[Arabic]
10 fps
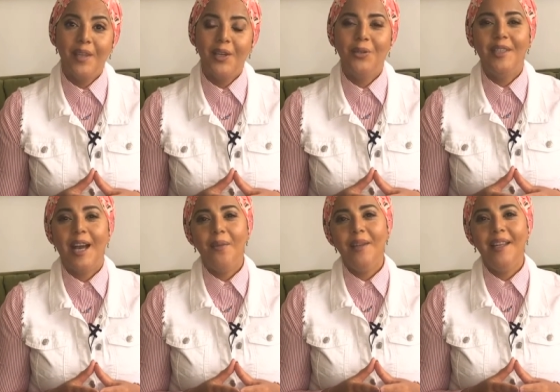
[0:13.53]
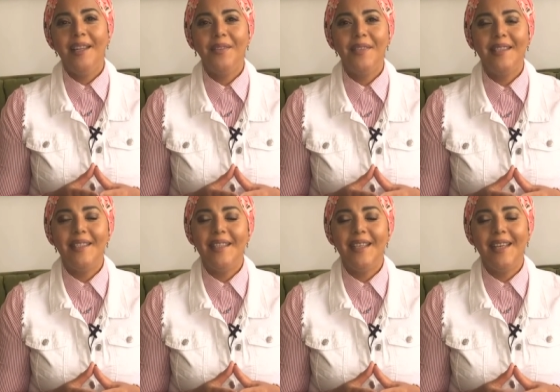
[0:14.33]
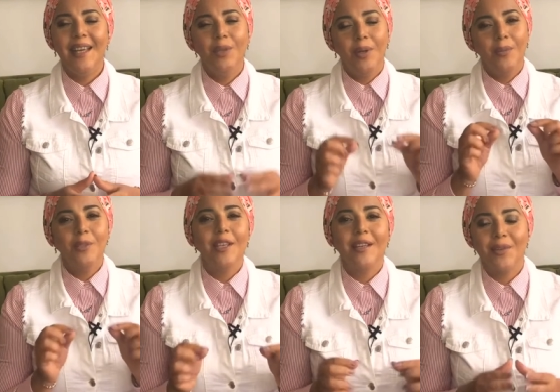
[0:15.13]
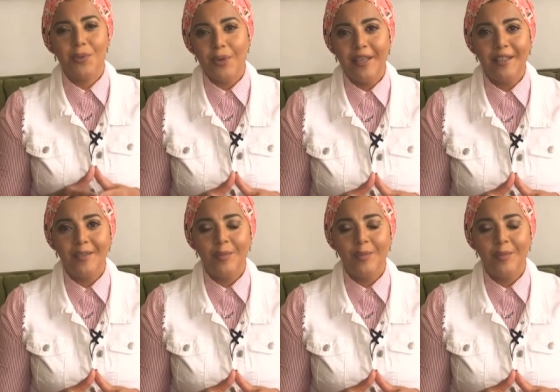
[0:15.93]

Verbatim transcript: كنت عاملة لنفسي جدول مذاكرة صغير